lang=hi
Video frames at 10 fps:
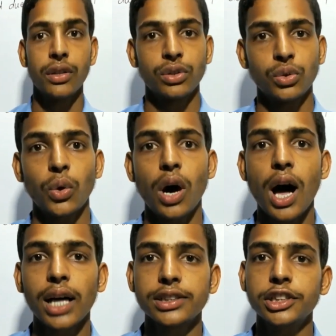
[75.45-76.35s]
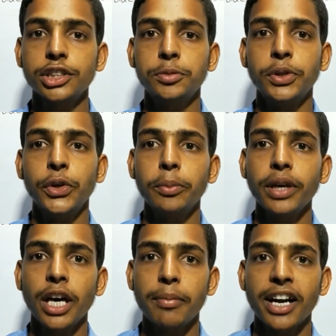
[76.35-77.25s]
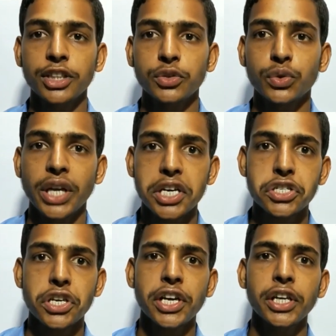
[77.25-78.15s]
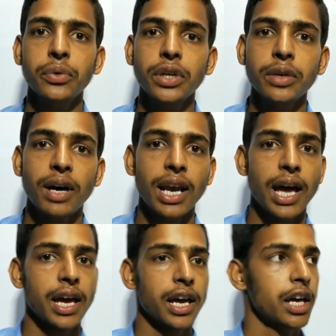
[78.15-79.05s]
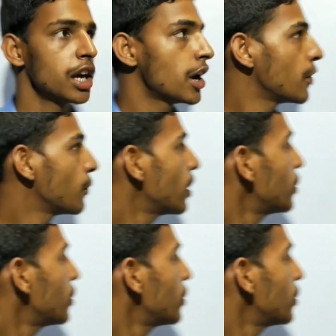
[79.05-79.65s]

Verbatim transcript: तो आज की इस वीडियो में हमारा जो नेक्स्ट हेडिंग होने वाला है वह